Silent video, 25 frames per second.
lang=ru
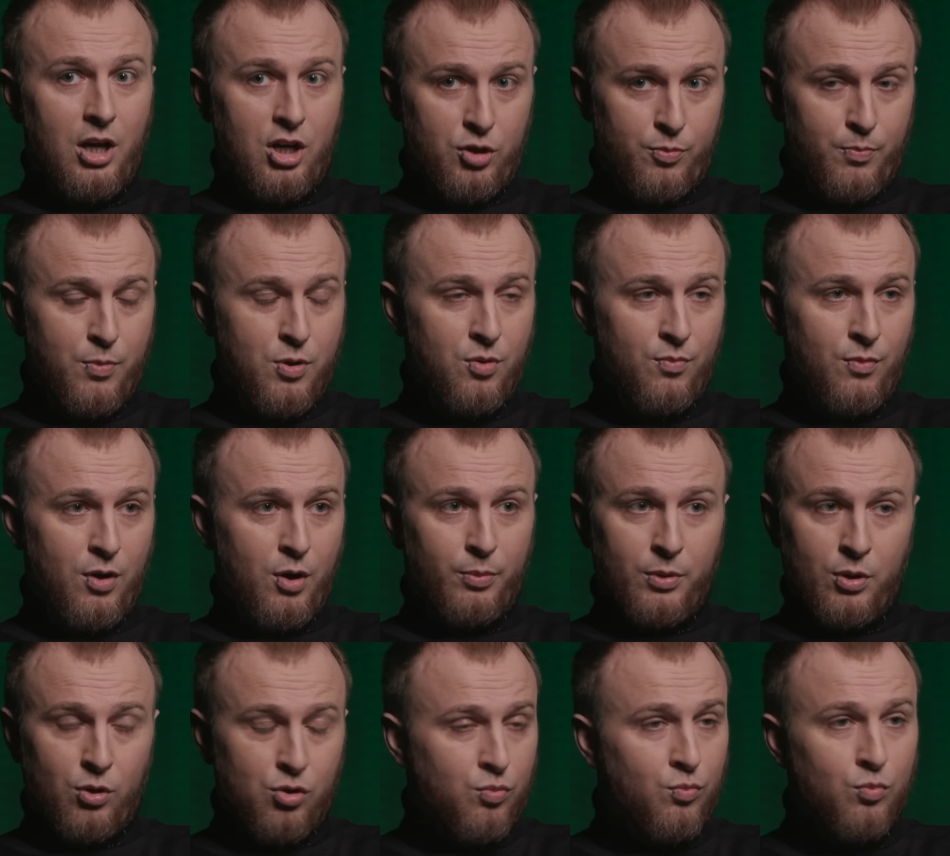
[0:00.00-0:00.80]
Конечно,
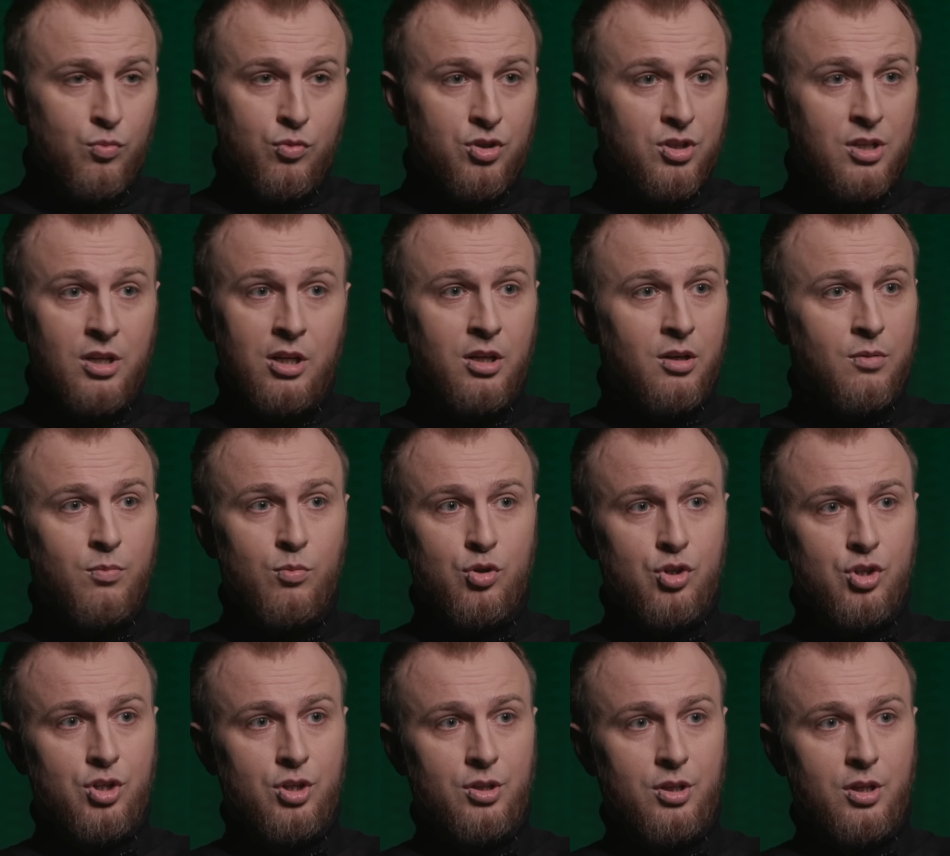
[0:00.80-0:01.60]
понимаю, потому что сильных
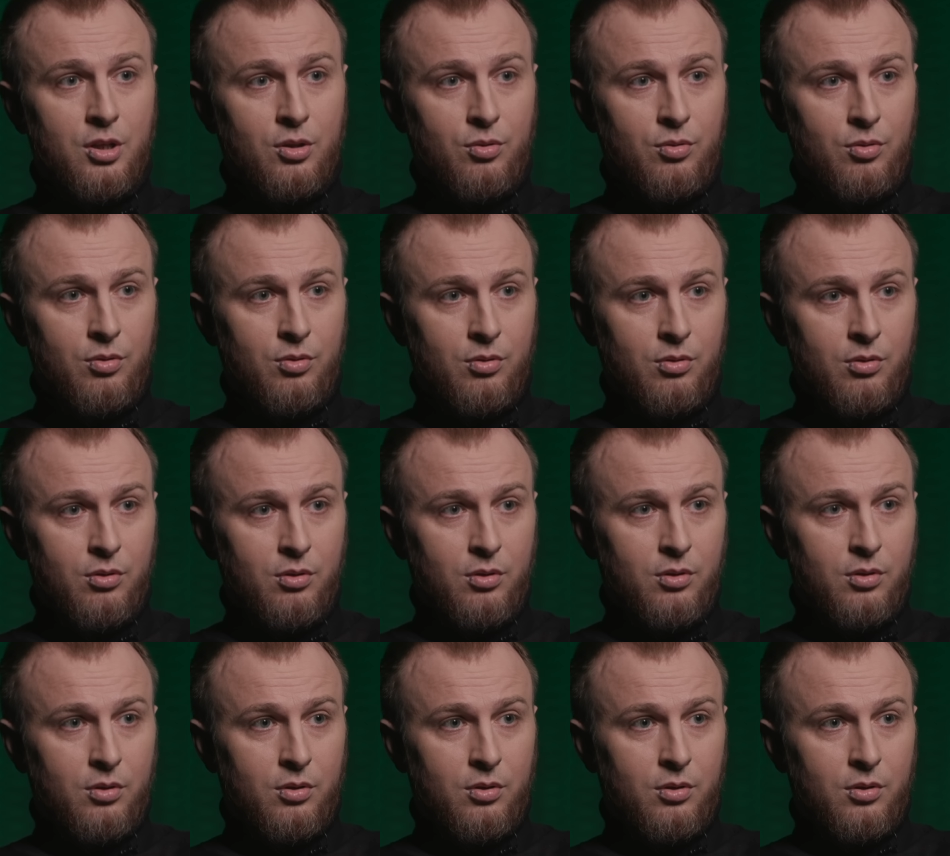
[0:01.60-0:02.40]
мужчин нет.
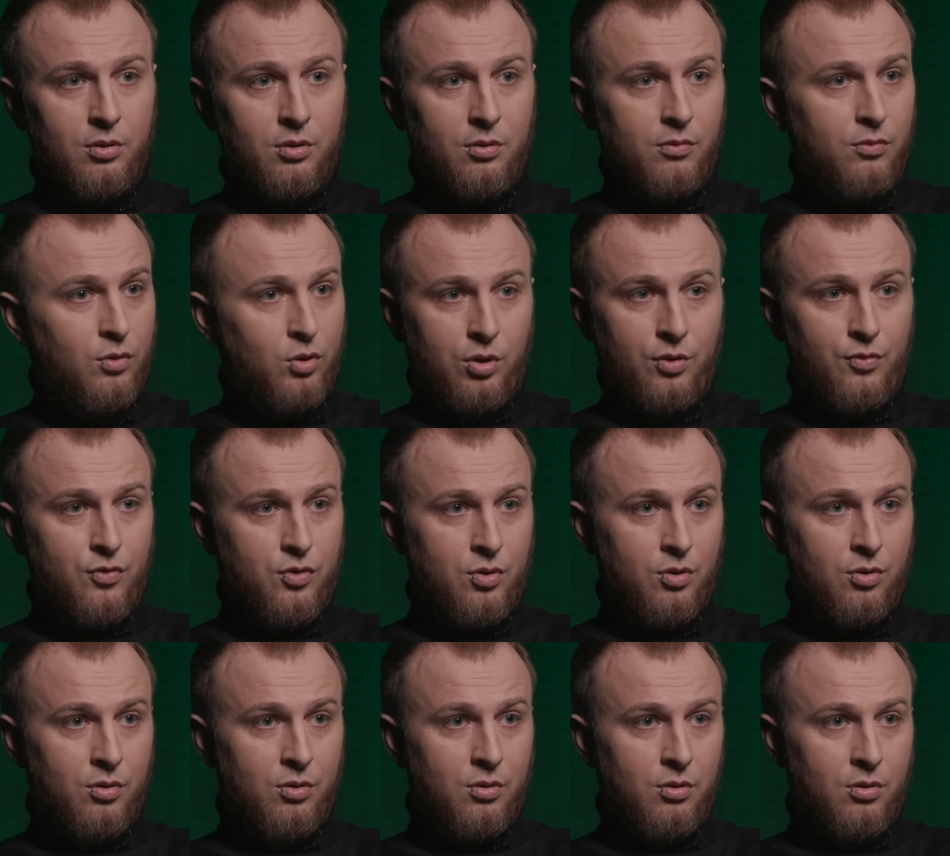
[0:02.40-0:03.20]
Вот и
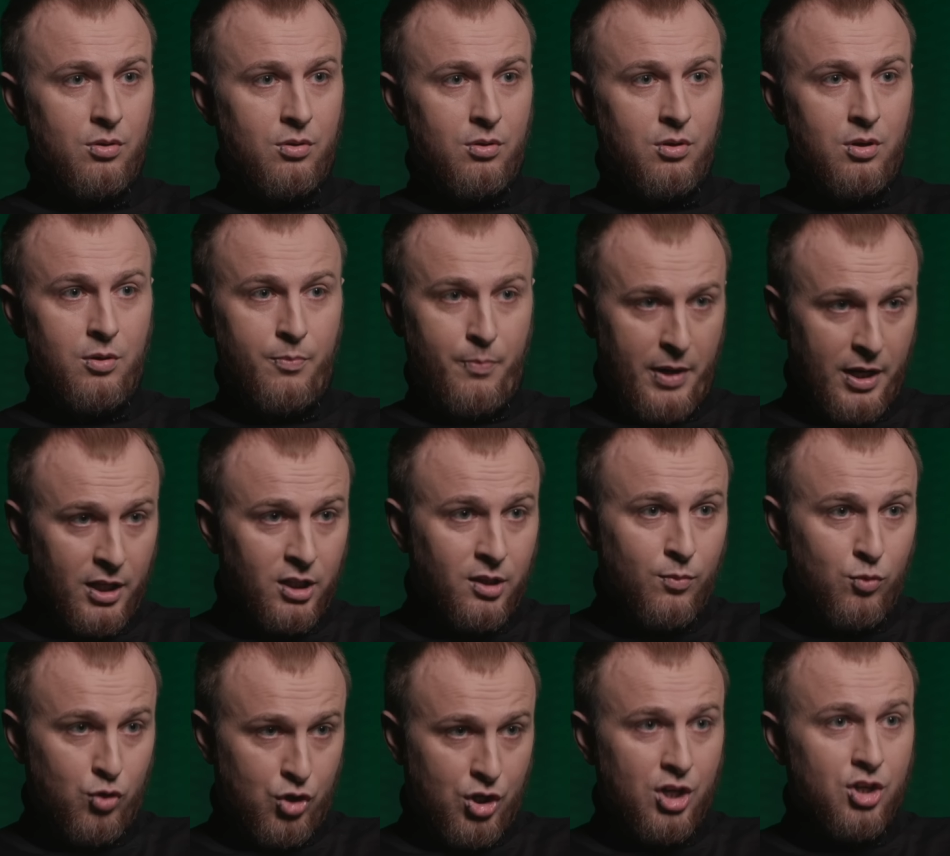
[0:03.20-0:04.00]
все. Mm. И ну
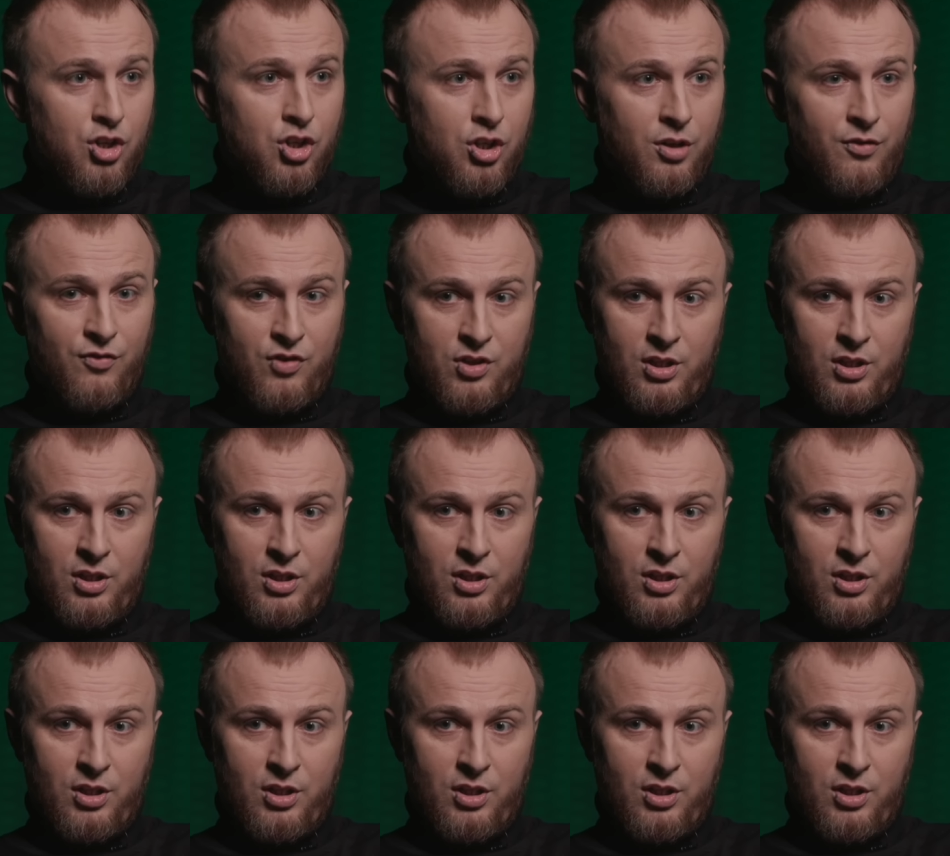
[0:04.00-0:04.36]
поэтому женщина